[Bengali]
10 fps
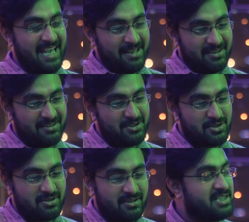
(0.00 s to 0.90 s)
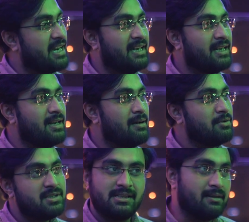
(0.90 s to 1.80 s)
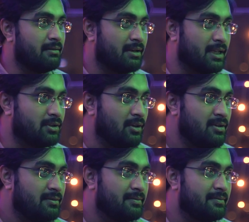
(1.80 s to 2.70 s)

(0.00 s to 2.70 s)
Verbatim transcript: এই চ্যানেলটার নাম হচ্ছে সিনেমাওয়ালার দল